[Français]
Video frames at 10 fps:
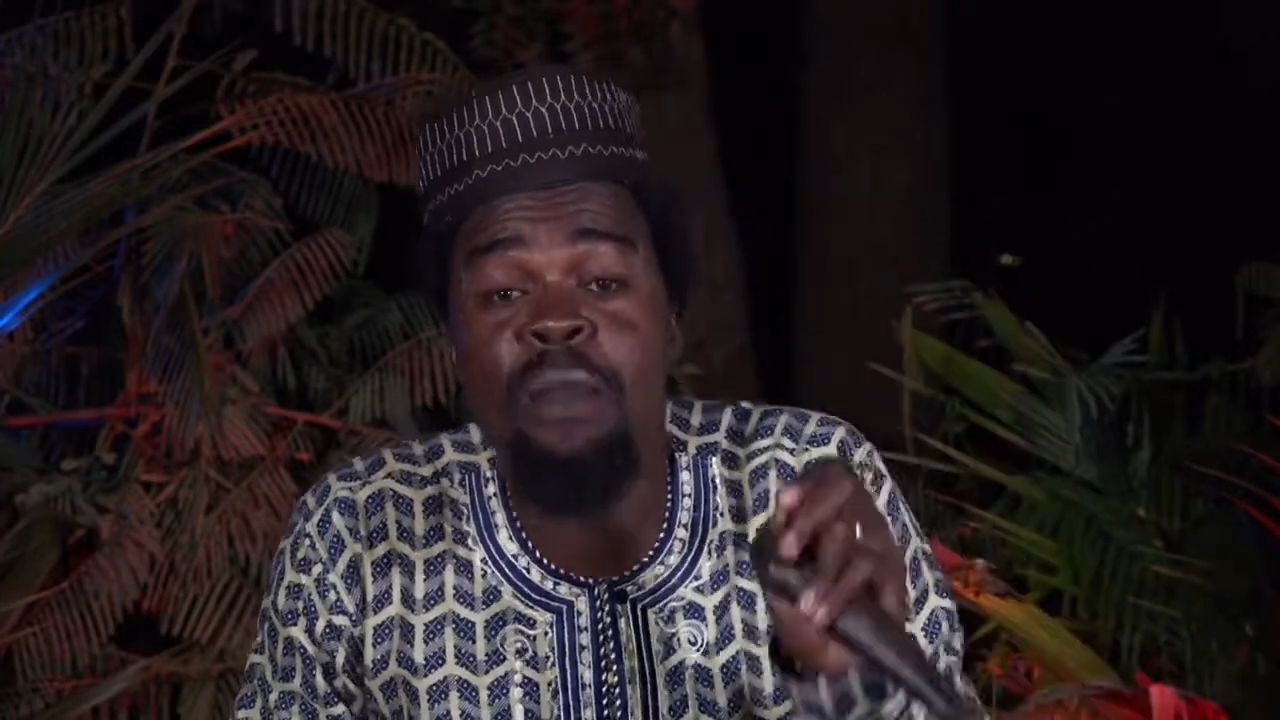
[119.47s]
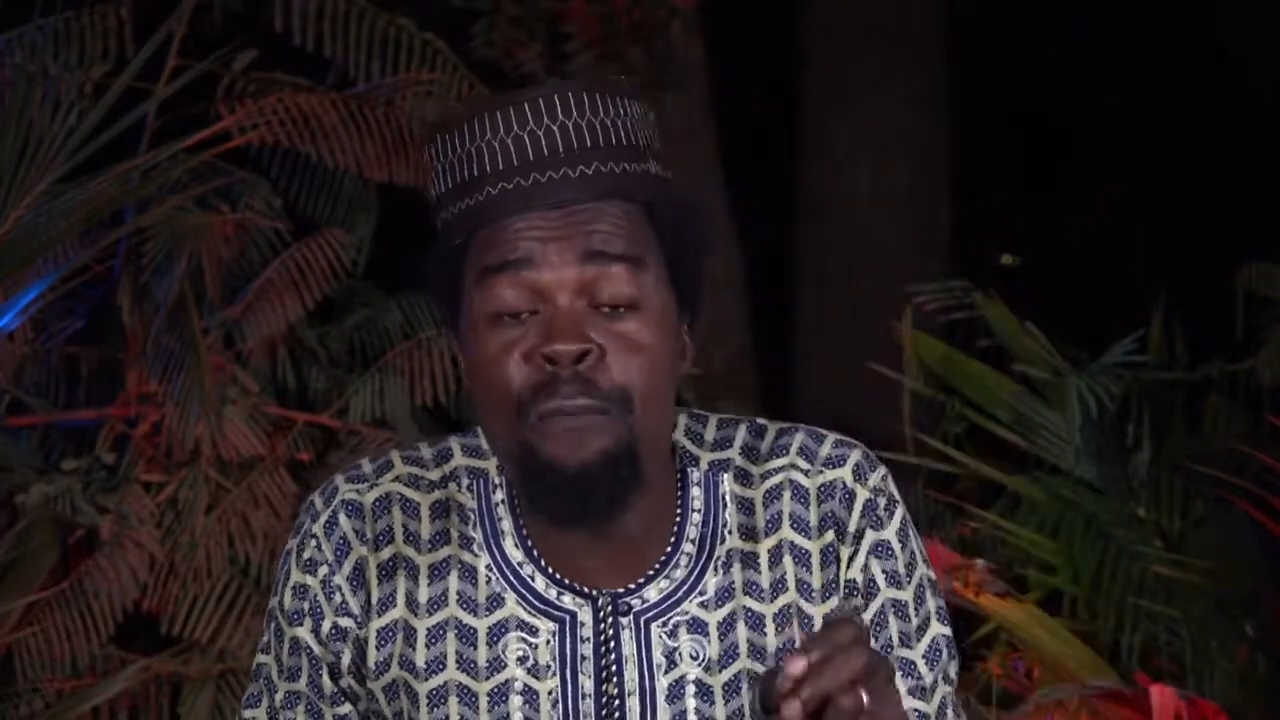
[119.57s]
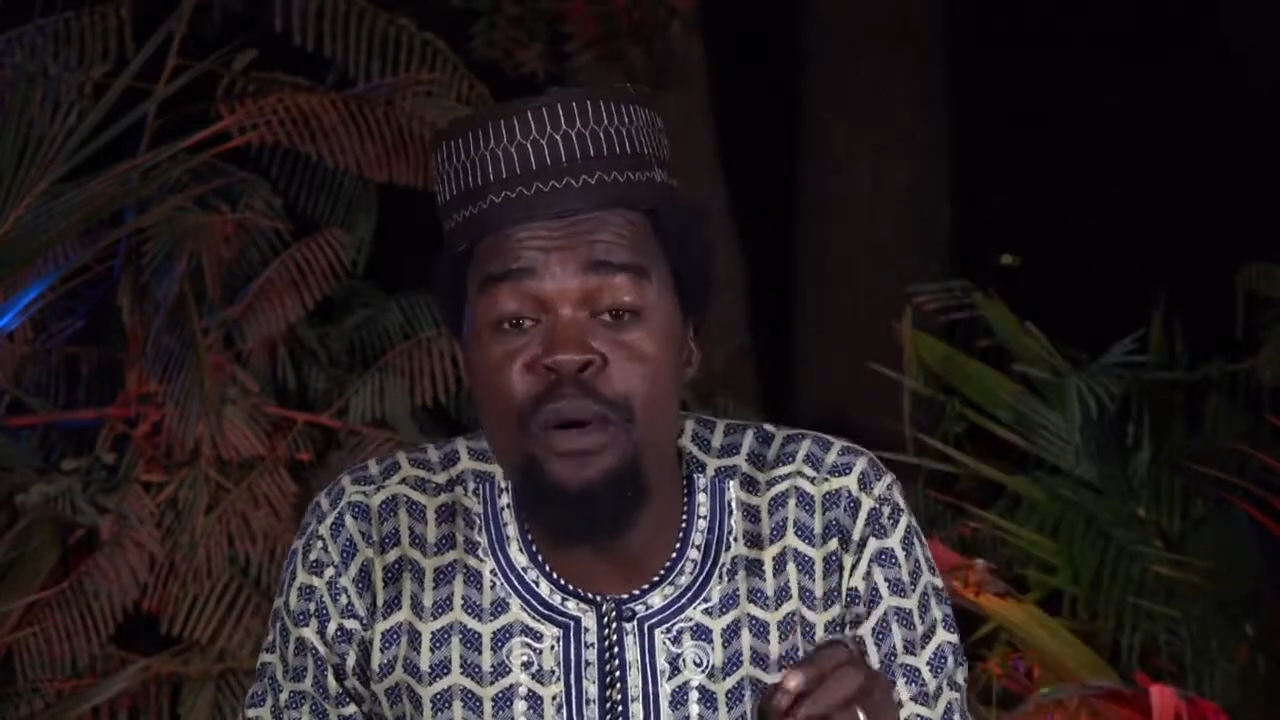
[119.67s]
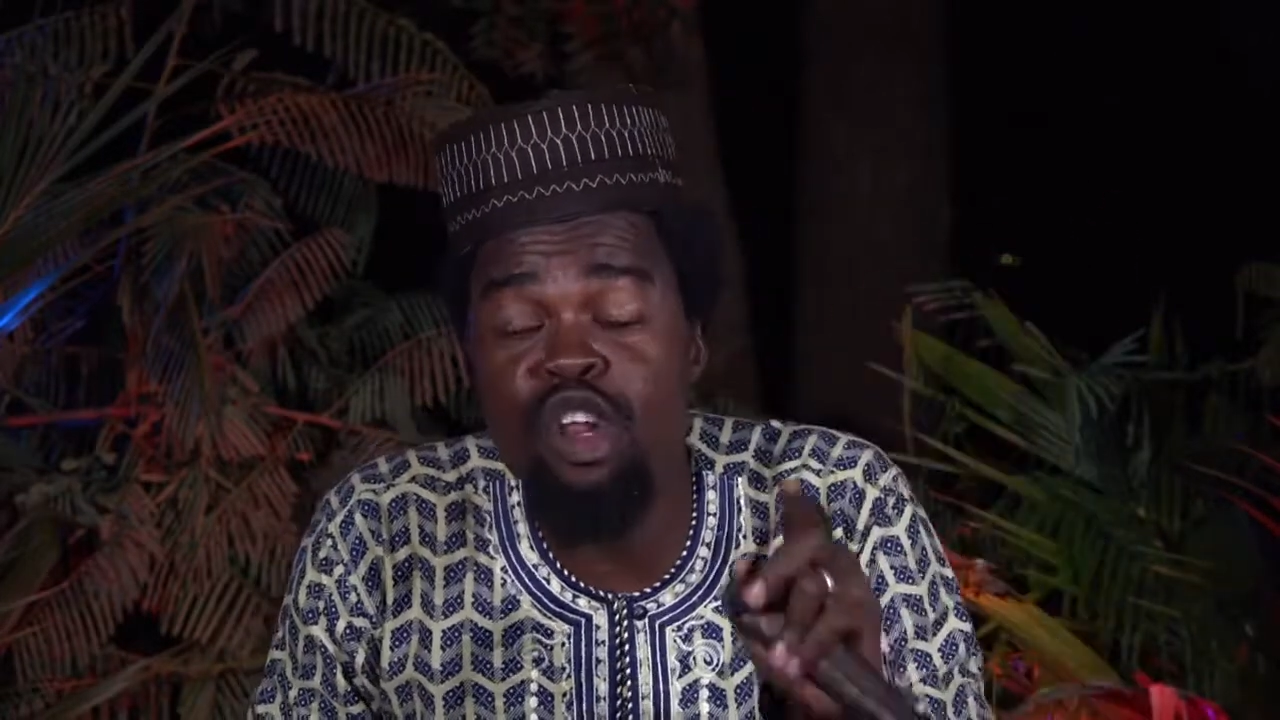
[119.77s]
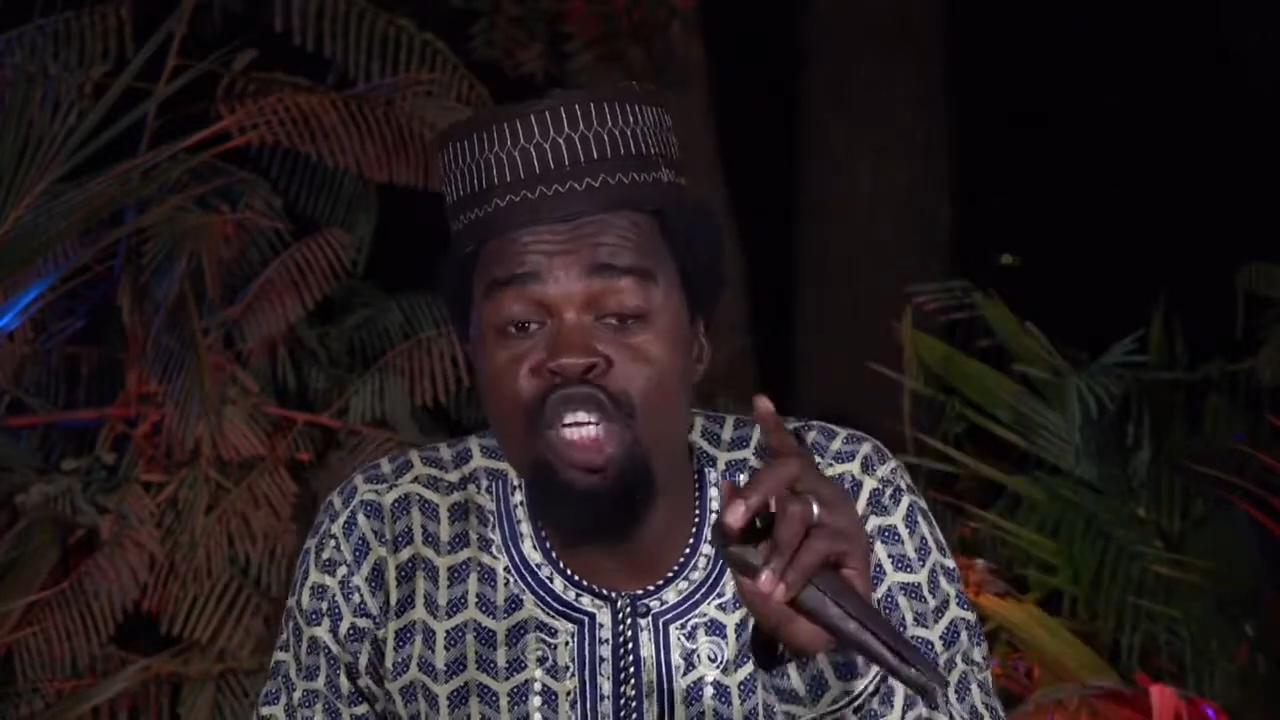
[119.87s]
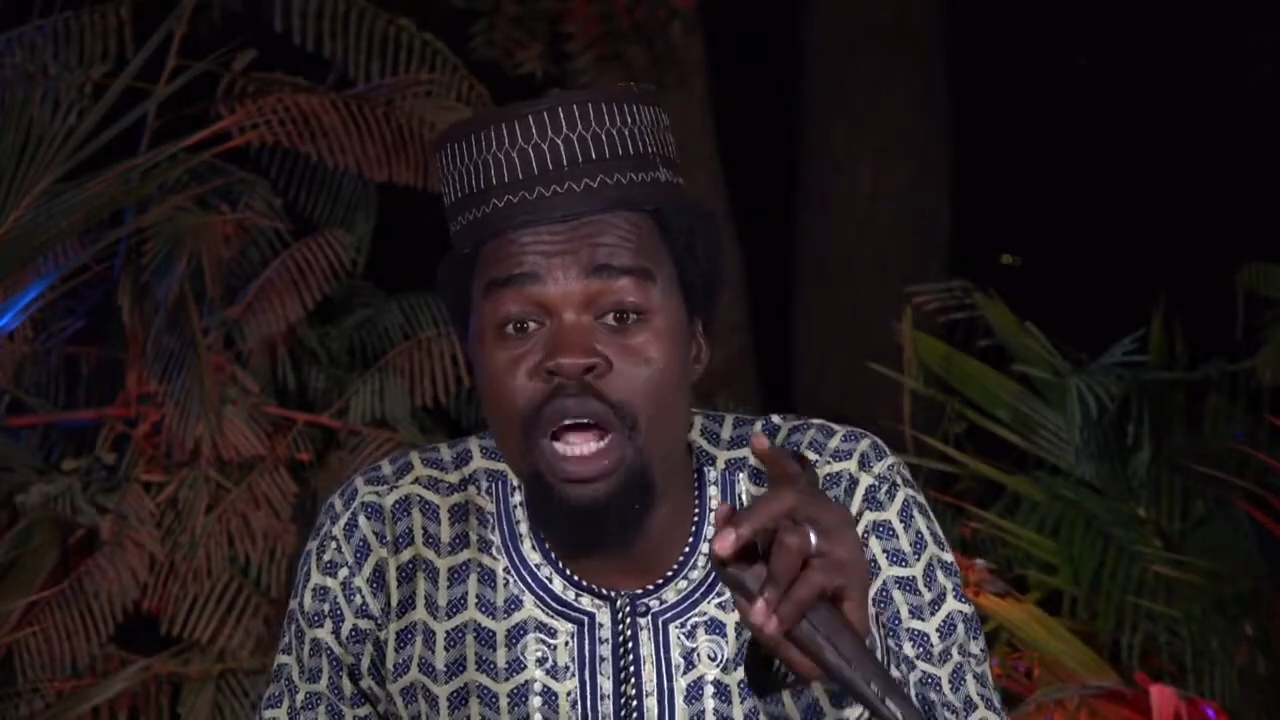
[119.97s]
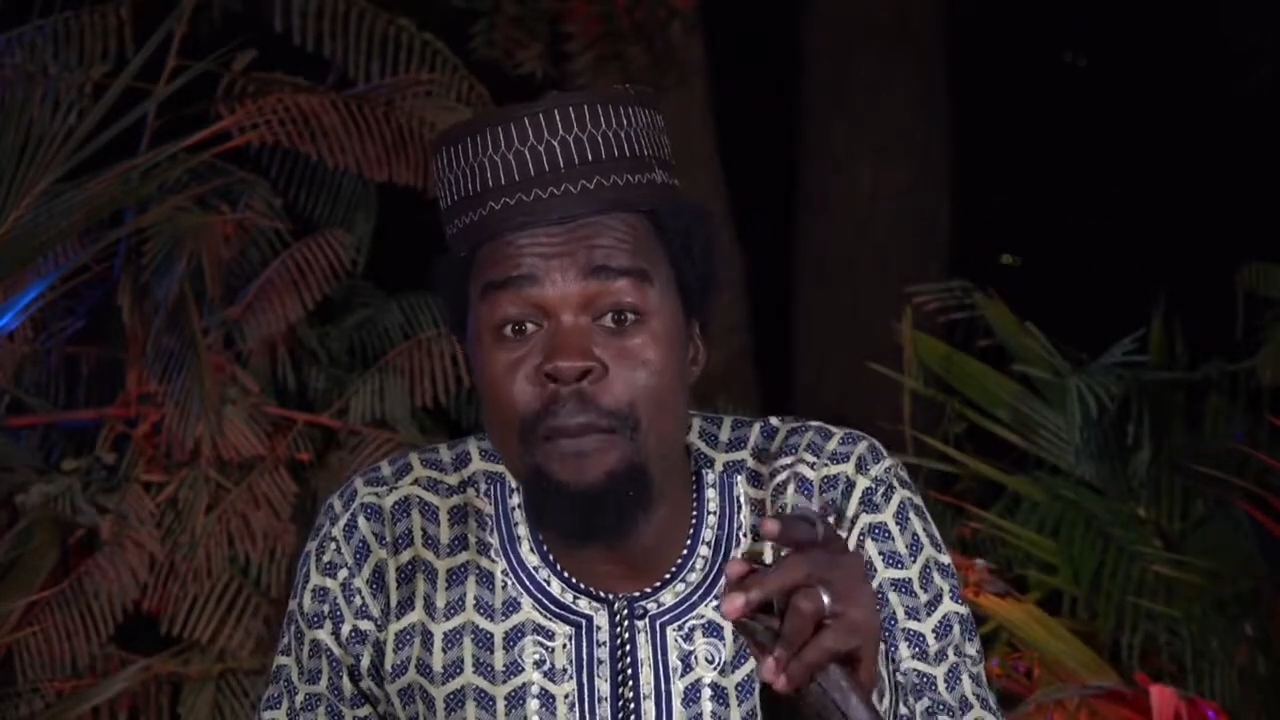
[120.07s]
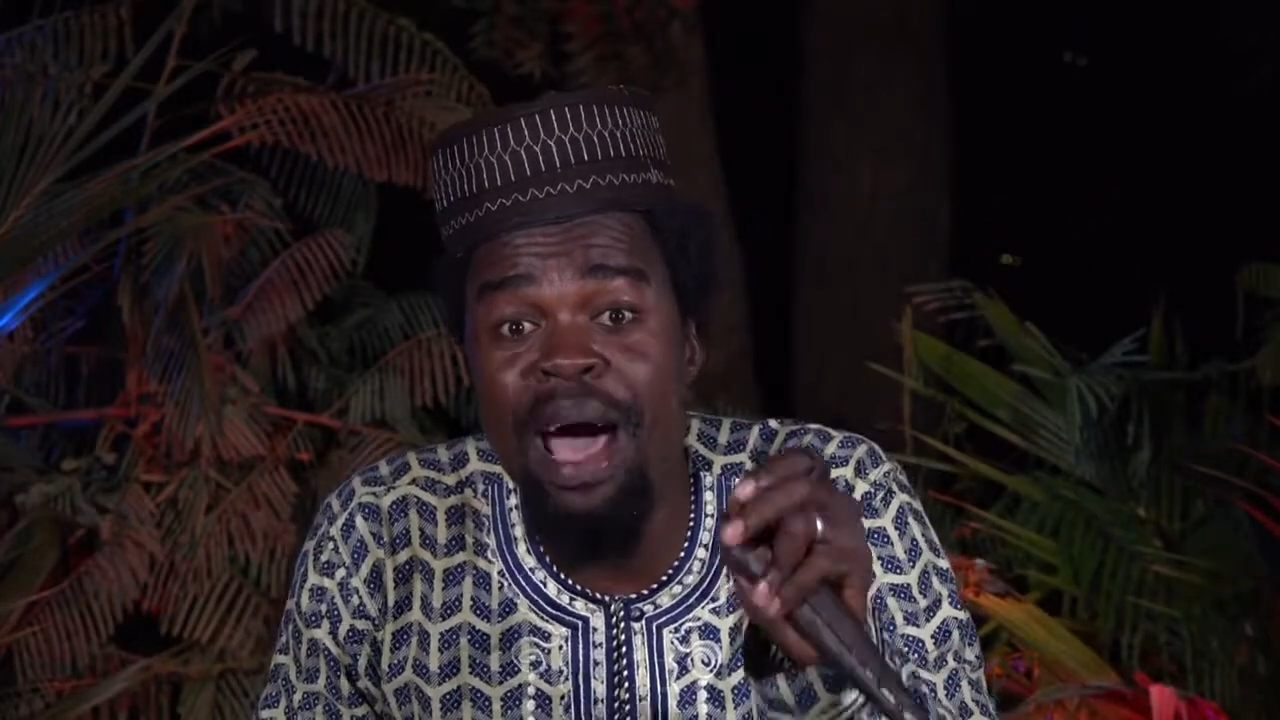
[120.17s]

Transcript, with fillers: mais peu de gens